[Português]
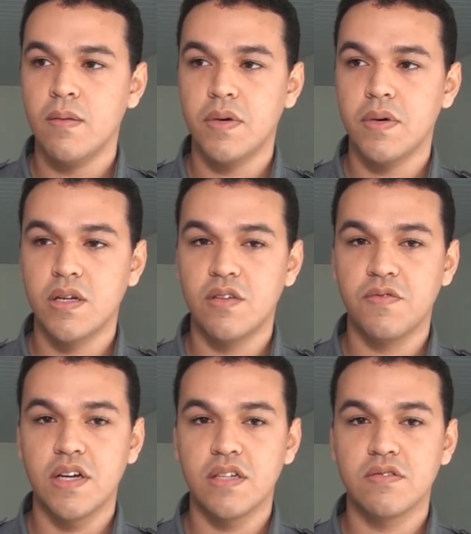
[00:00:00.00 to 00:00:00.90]
para que
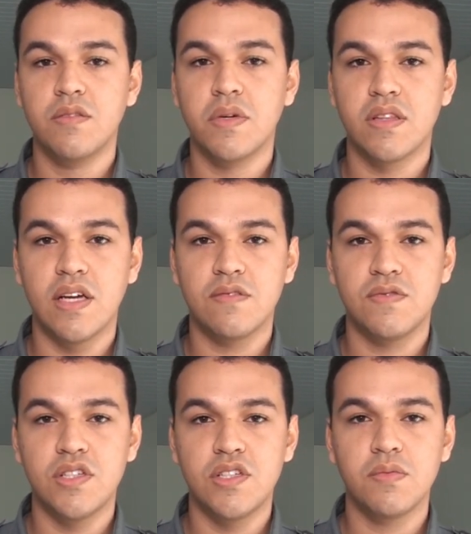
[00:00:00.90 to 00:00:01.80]
faça o atendimento da
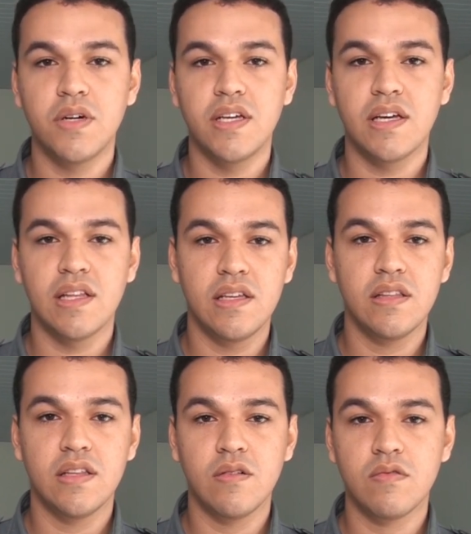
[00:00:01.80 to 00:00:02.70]
vítima e ela
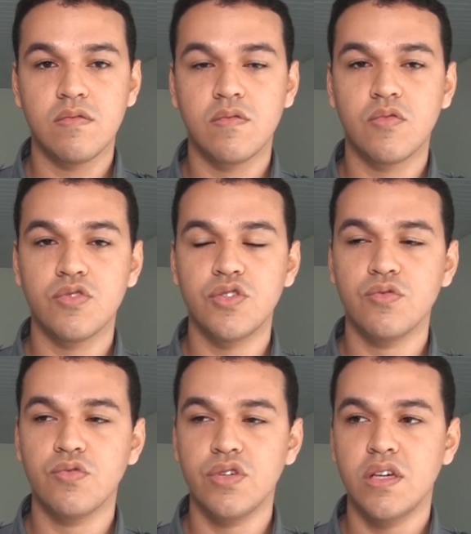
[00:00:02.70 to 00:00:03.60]
ali não
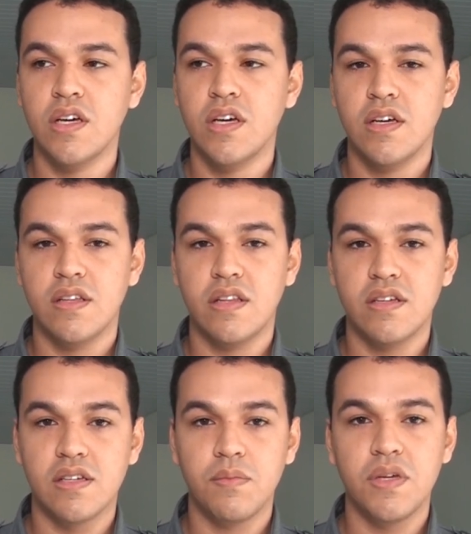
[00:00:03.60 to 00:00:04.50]
continue
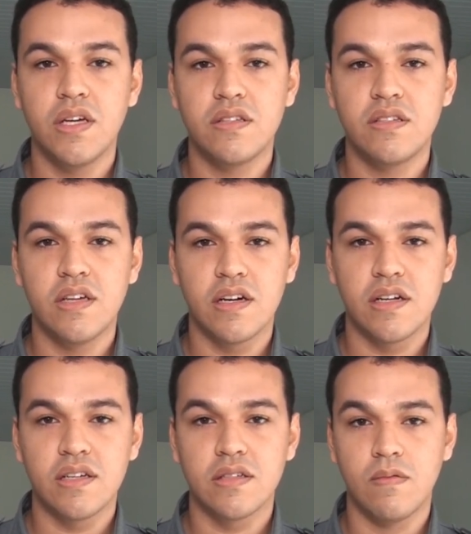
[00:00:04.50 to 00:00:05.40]
nesse ambiente de
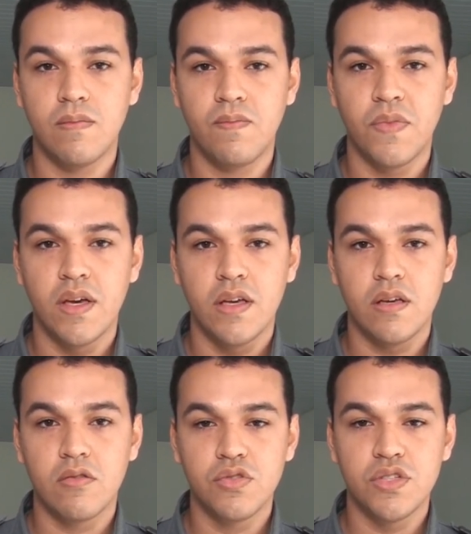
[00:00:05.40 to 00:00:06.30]
agressão.
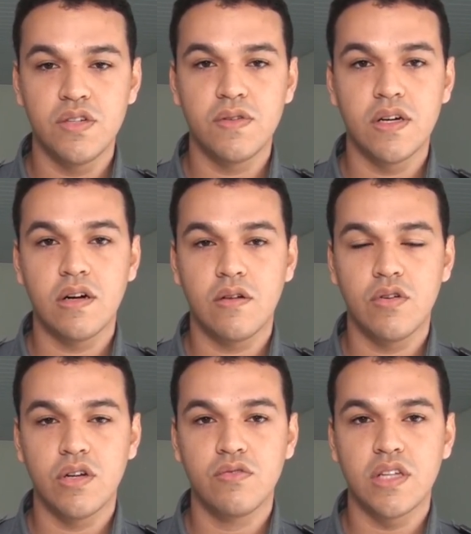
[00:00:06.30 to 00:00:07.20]
Inclusive,
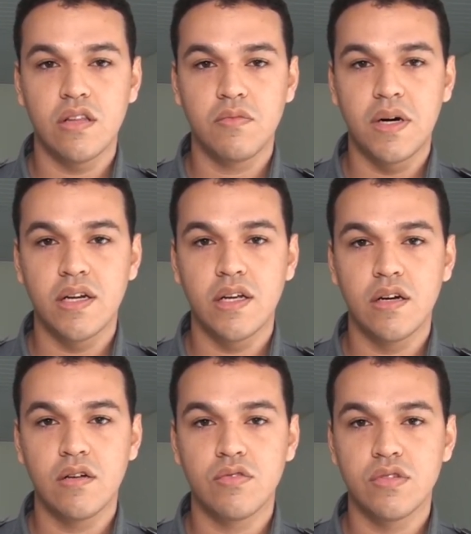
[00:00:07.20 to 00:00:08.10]
agora no estado do
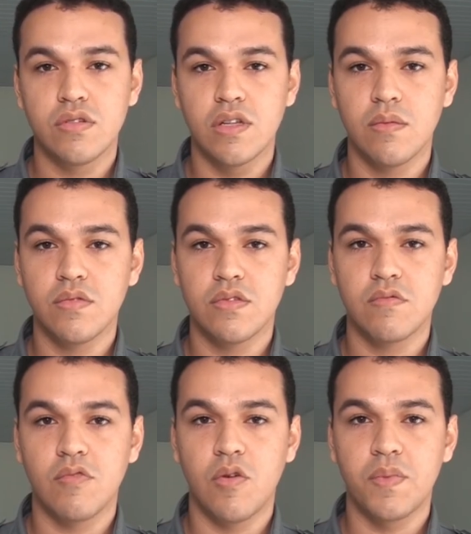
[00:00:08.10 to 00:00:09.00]
Maranhão, nós estamos
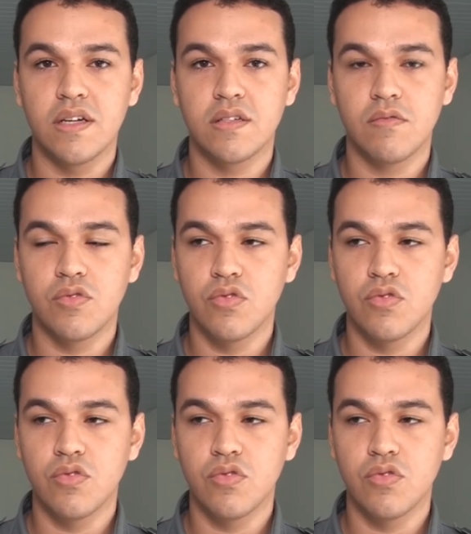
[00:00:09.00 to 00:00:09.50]
com uma operação